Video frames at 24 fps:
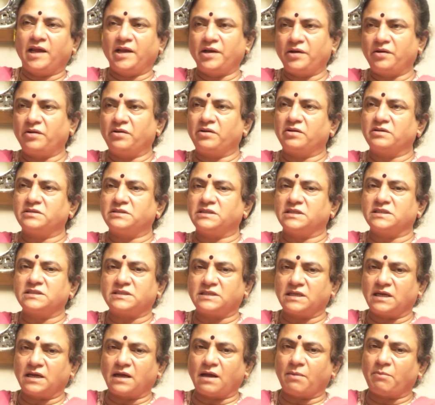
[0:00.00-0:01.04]
ఇంకో రోజు
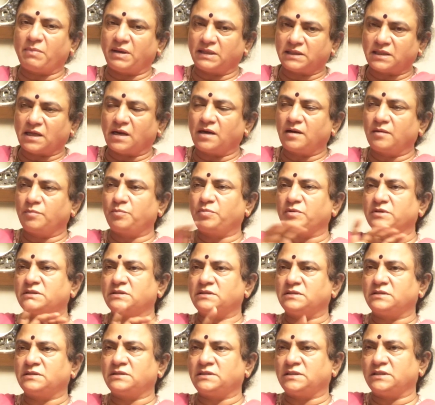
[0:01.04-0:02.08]
చేస్తే అమ్మాయి తలనొప్పి
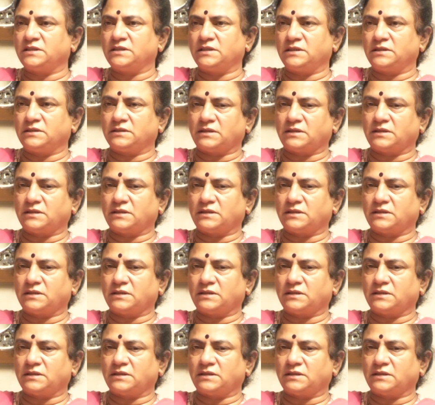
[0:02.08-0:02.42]
వచ్చి